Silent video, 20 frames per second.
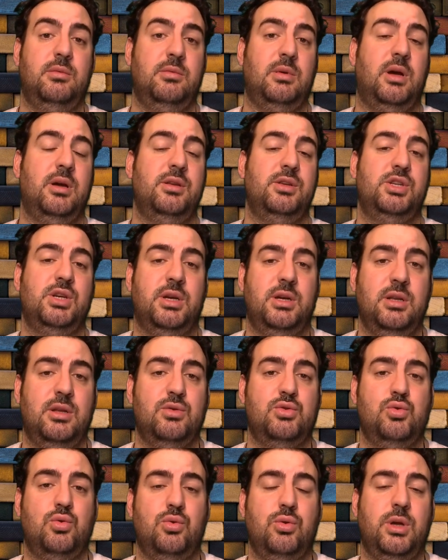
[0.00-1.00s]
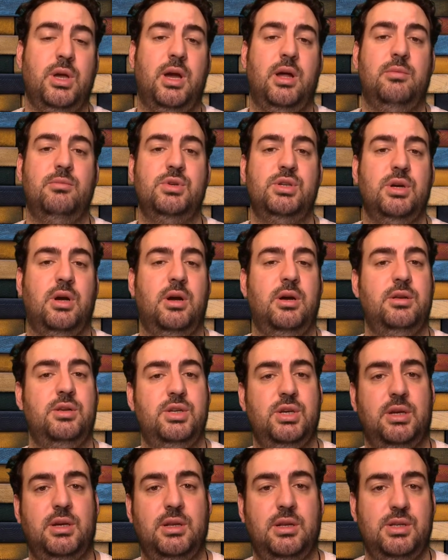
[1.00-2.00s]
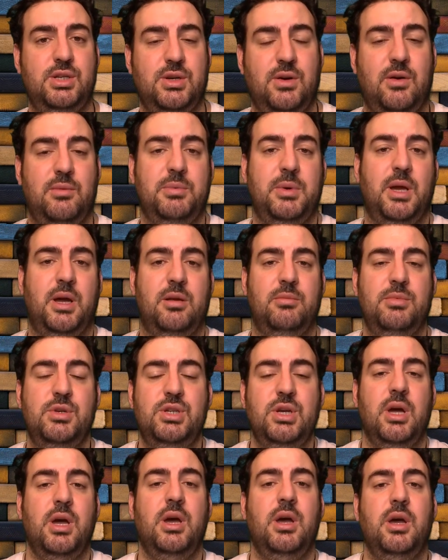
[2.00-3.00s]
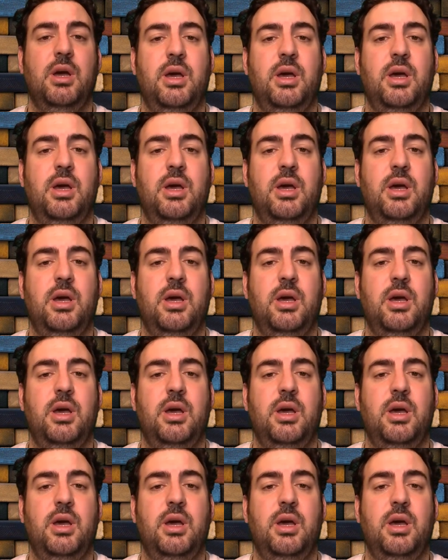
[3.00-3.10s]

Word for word: e, aynı şekilde soru gelmiş, aynı şekilde cevap gelmiş.